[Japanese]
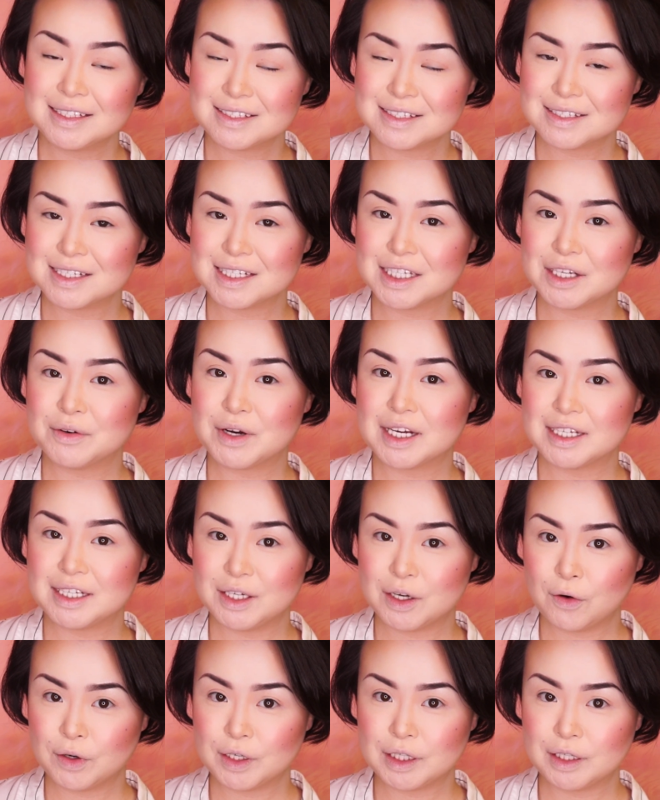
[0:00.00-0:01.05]
い続いてはい
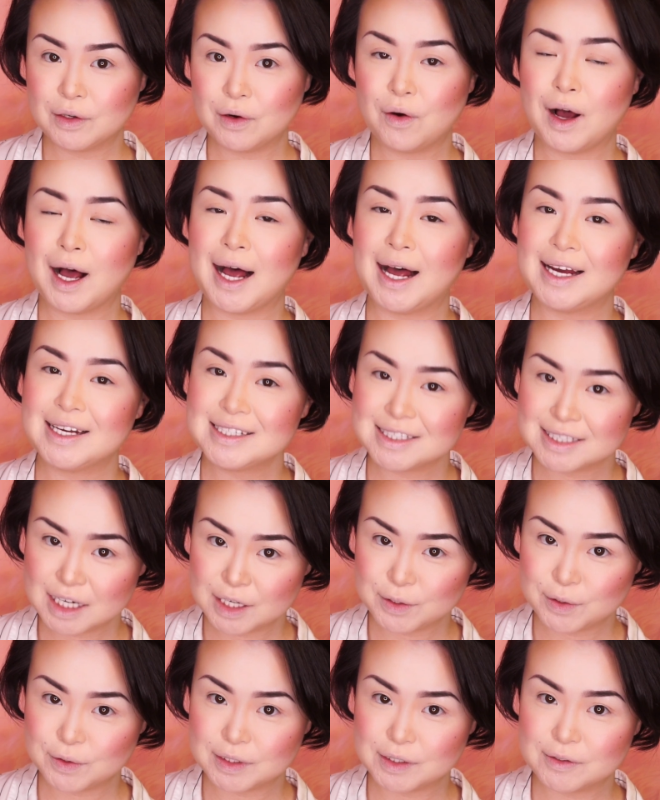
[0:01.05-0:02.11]
よいよ
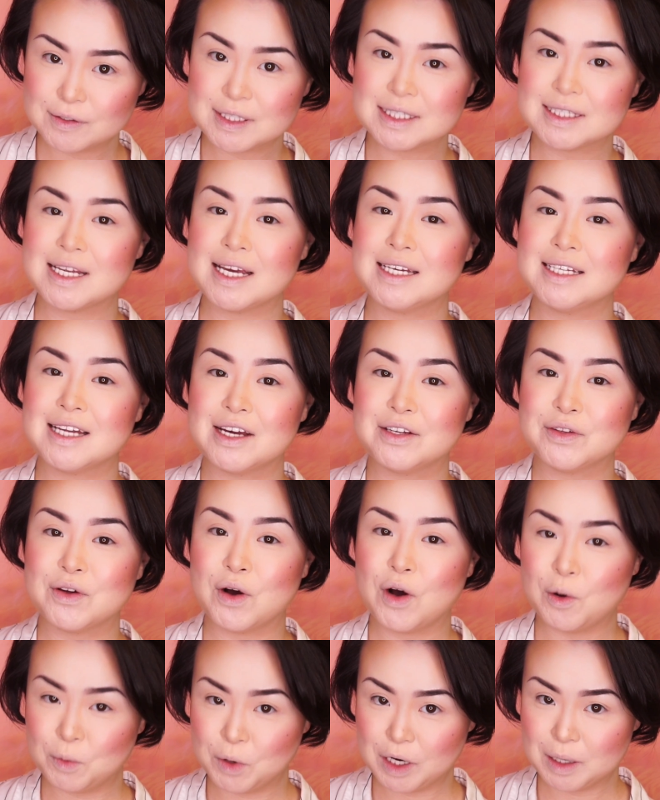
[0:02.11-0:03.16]
アイシャドウに移っていきたい
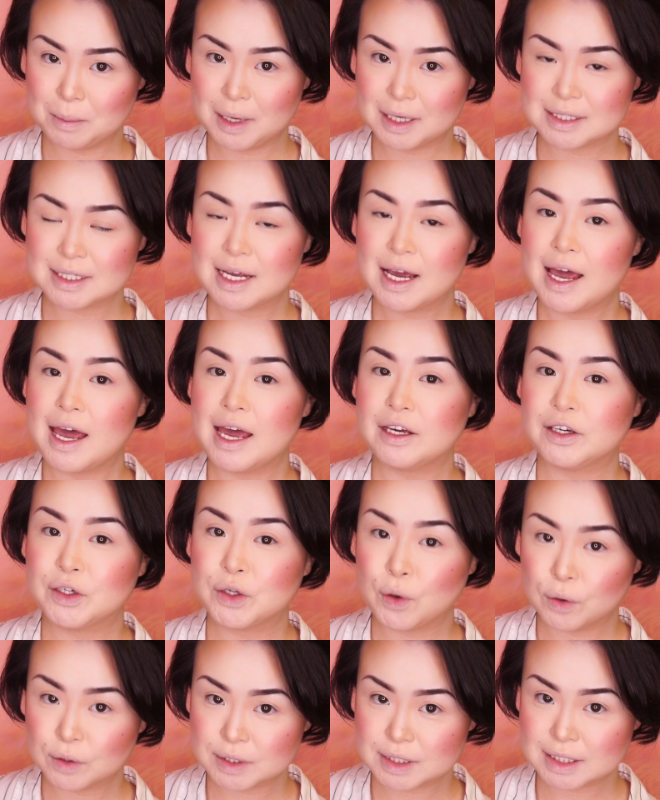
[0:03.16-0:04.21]
と思いますえ
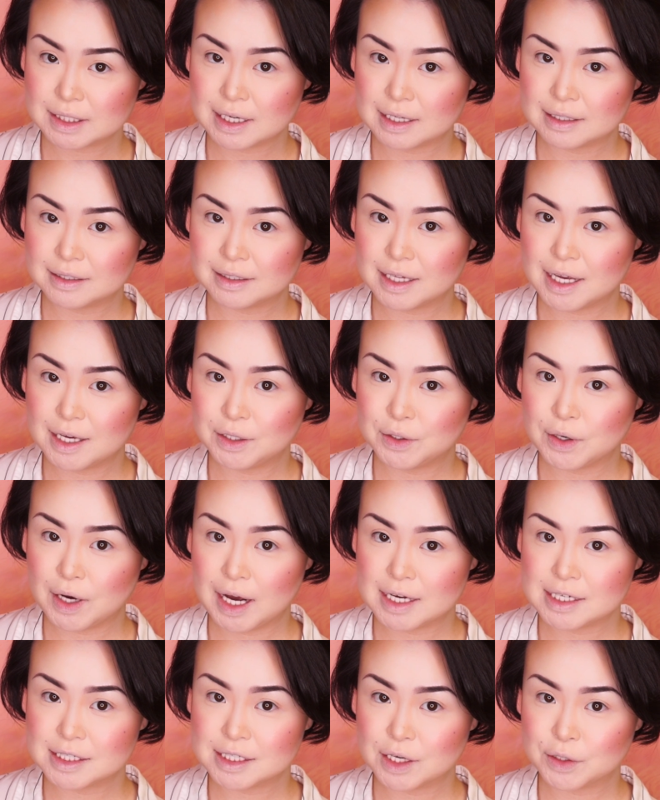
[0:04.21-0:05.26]
今日使っていく
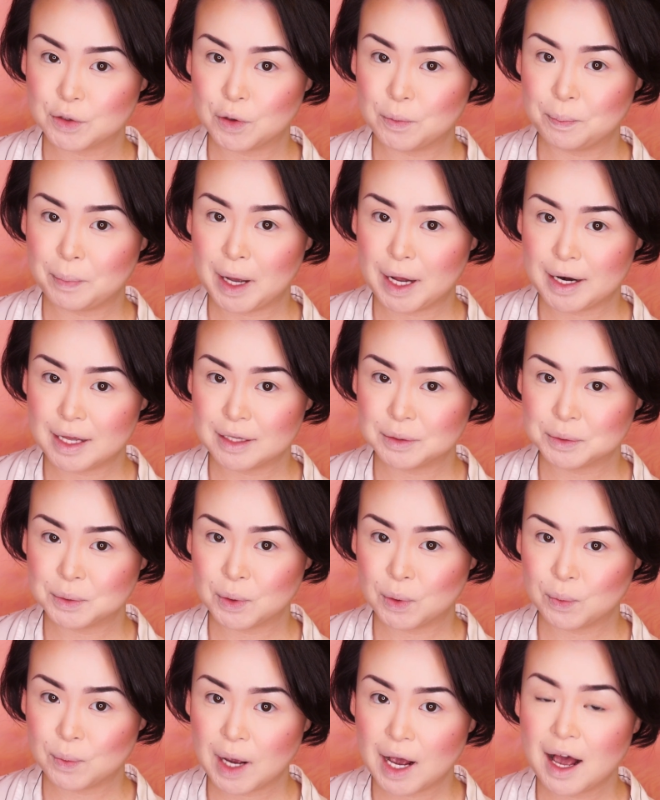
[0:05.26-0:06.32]

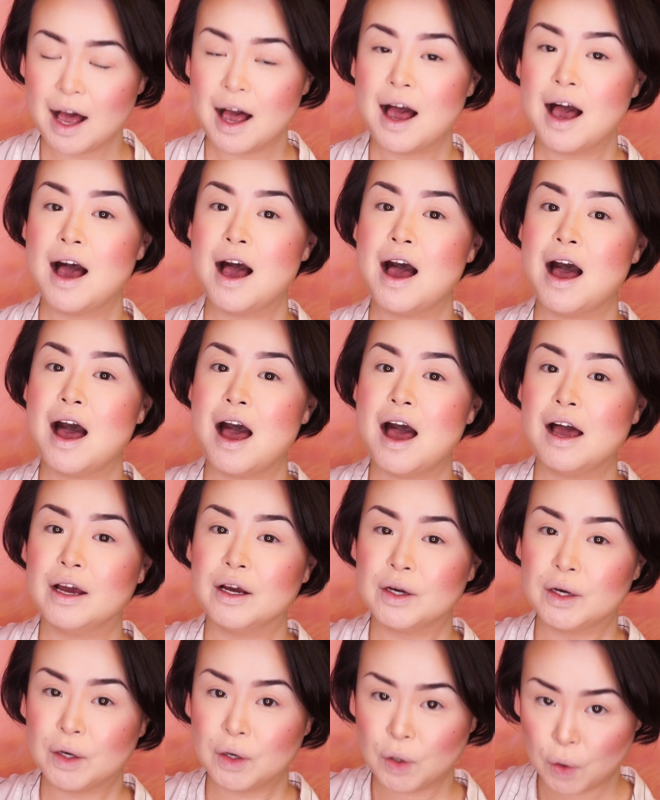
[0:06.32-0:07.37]
アイシャドウパレットは
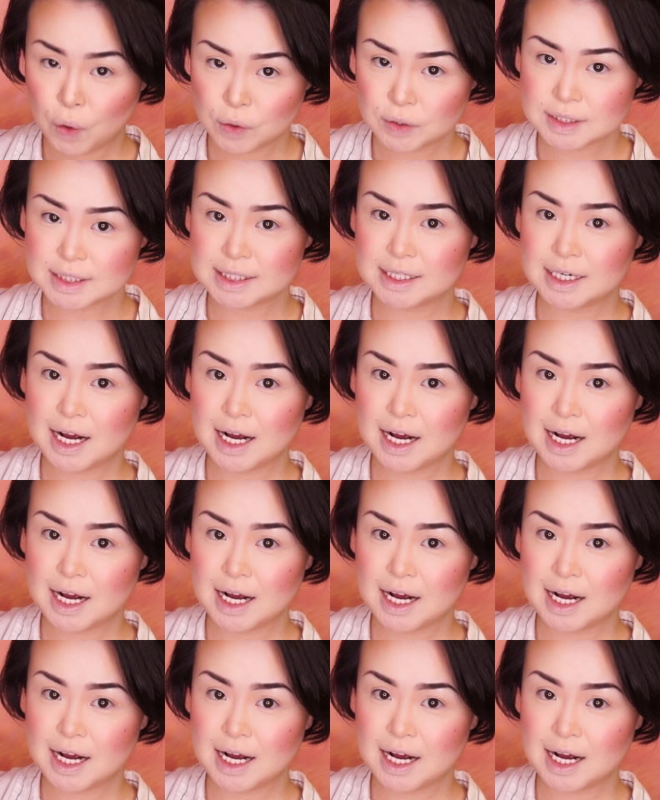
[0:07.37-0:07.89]
こち